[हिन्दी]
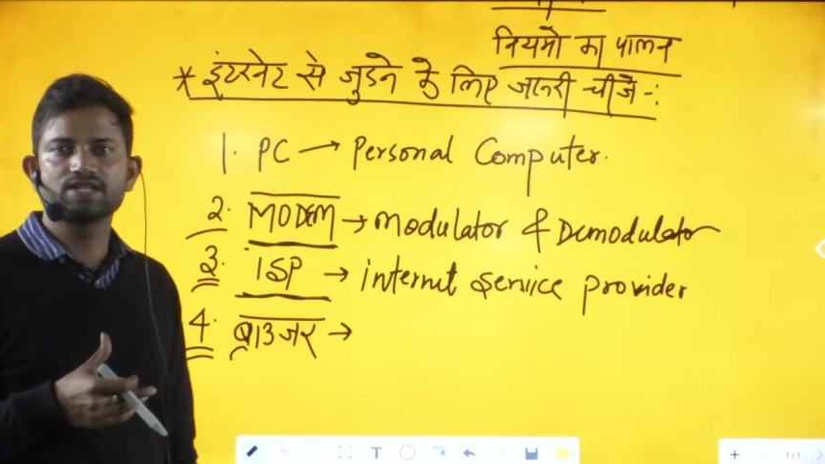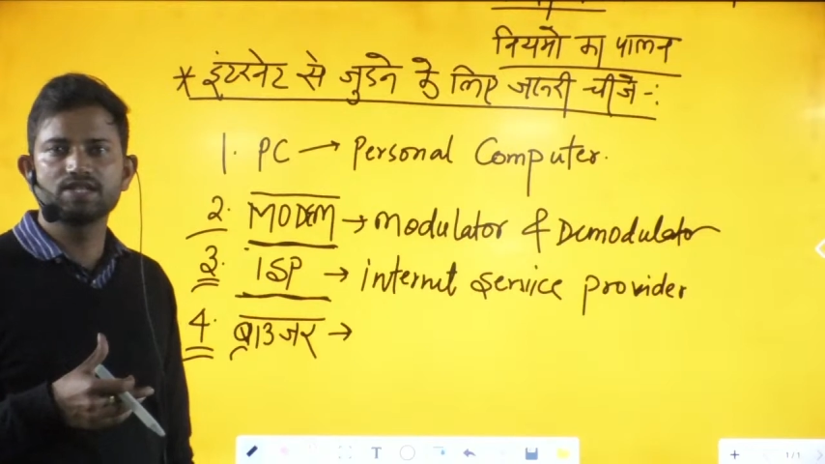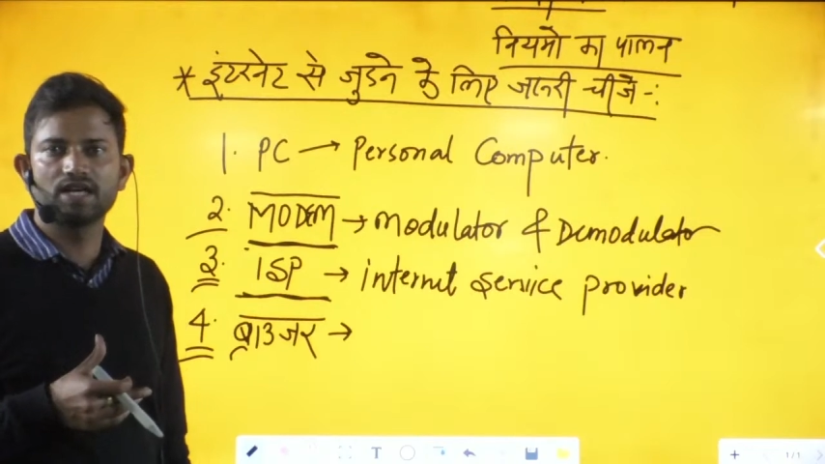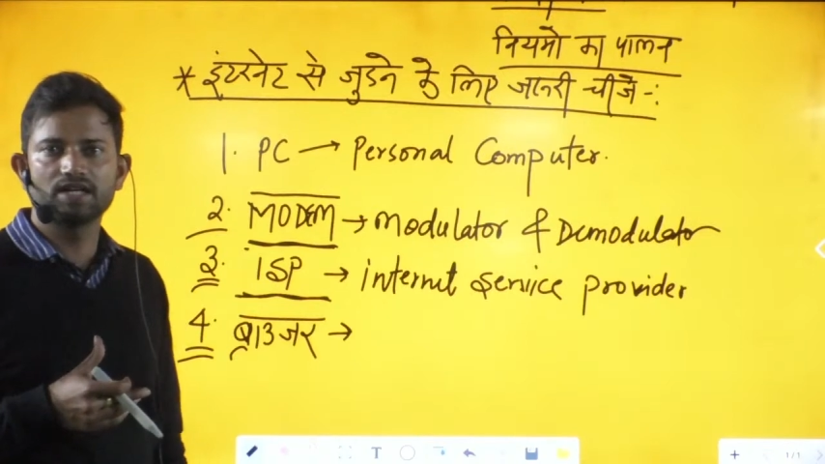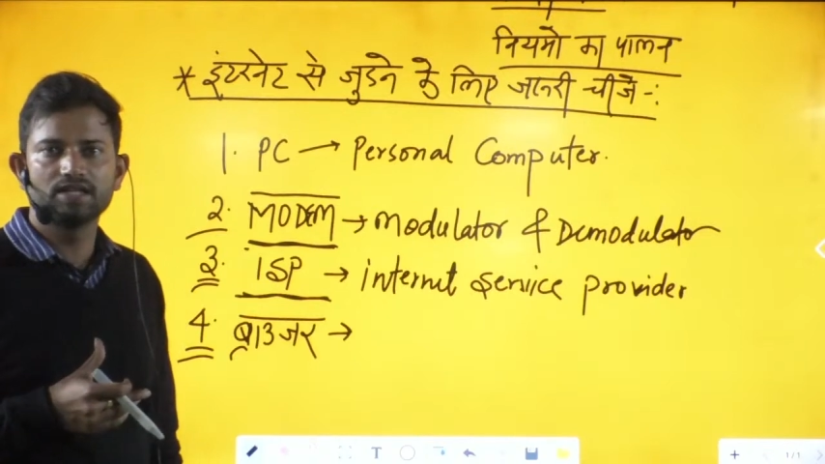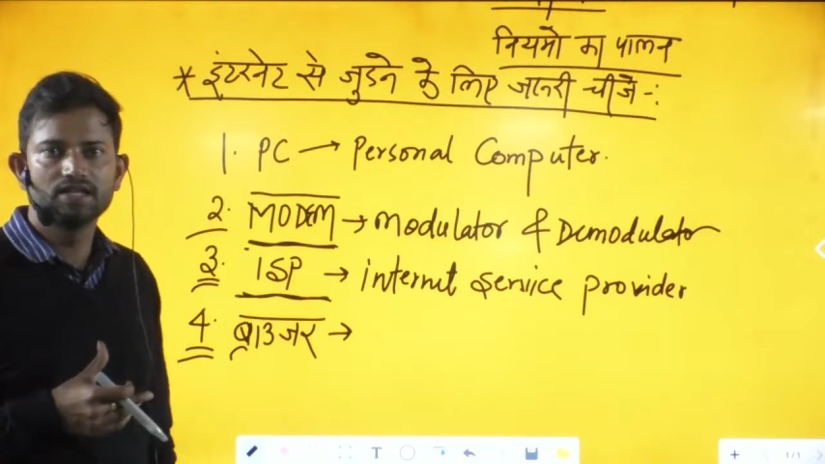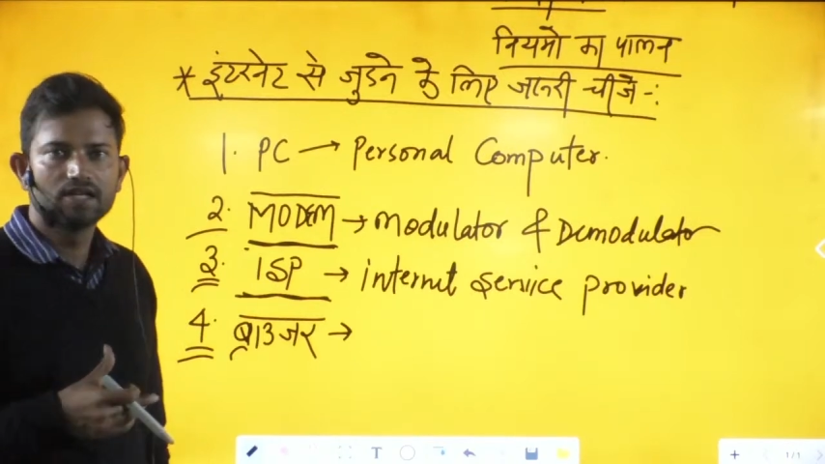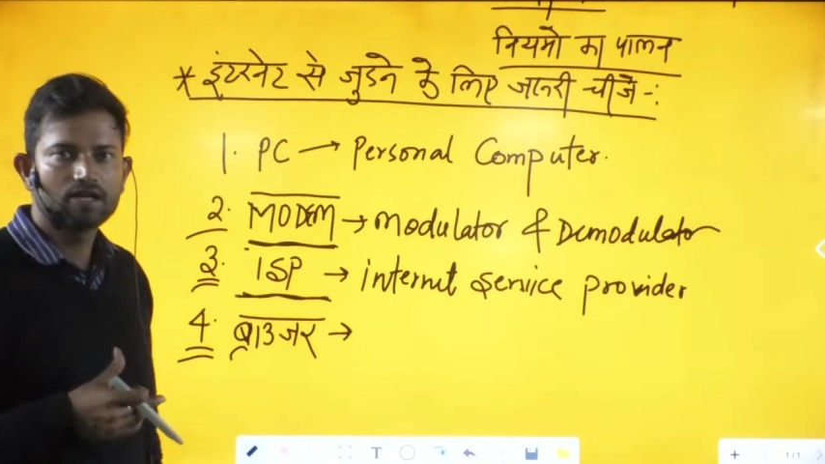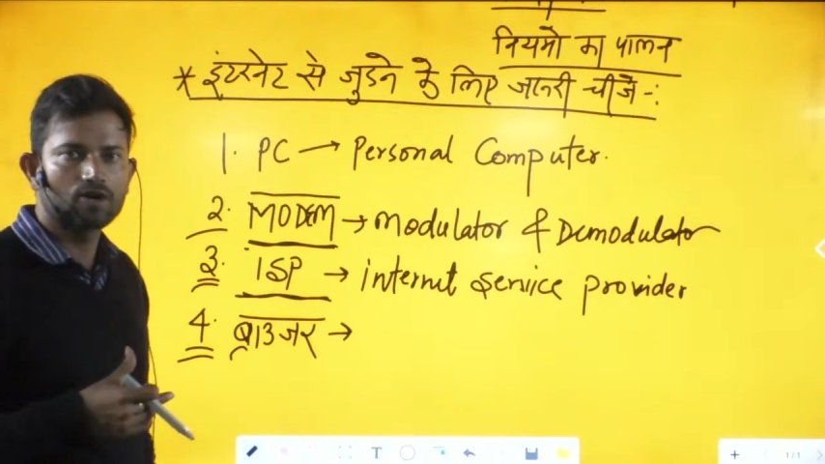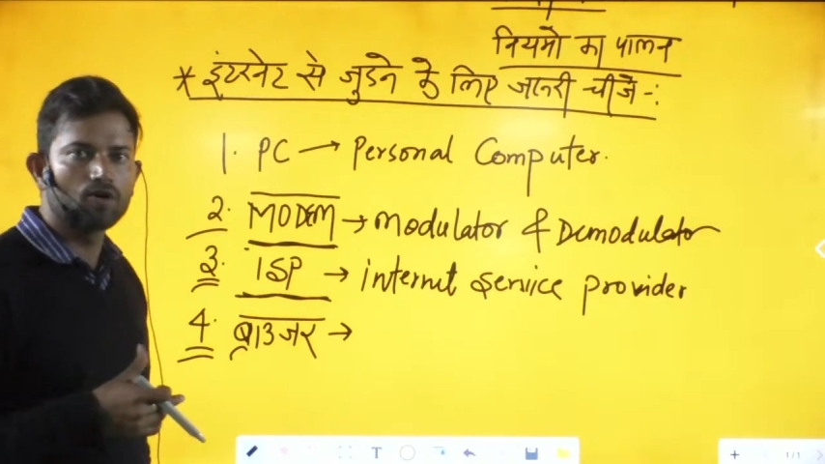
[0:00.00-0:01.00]
इंजन
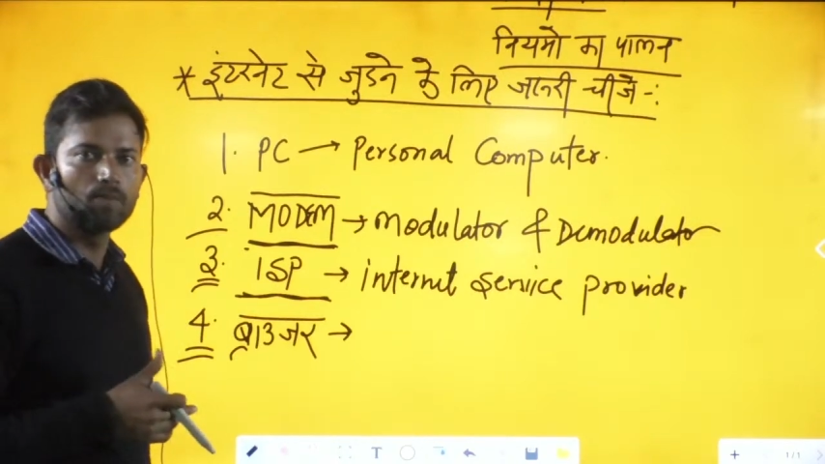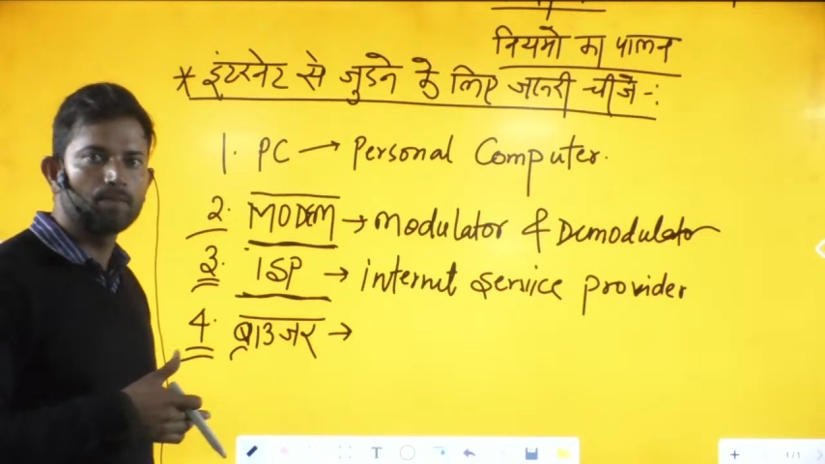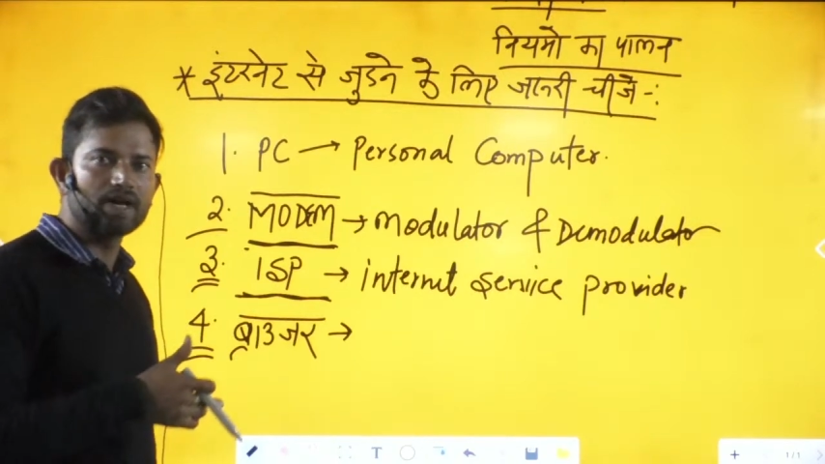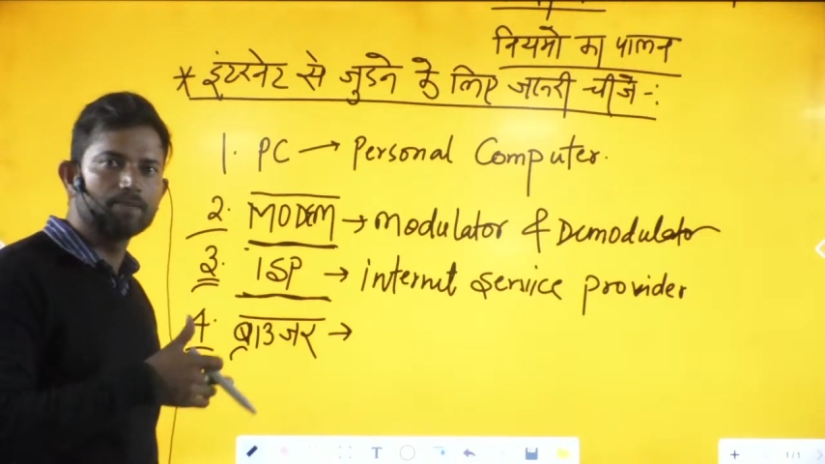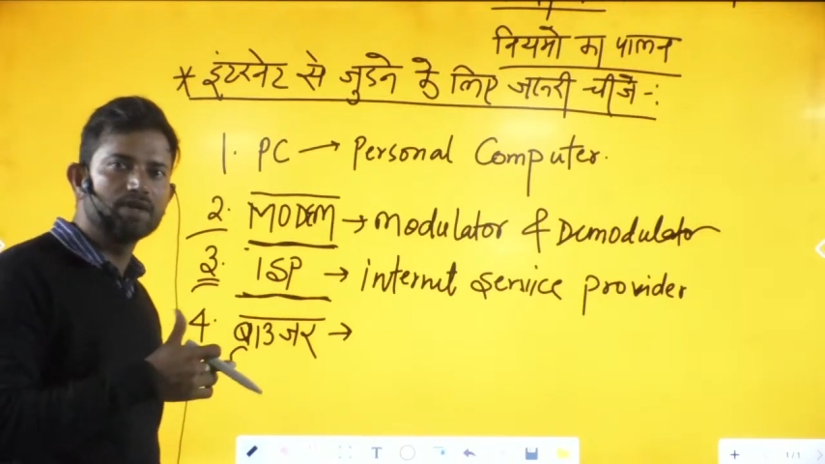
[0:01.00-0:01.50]
क्रोम पर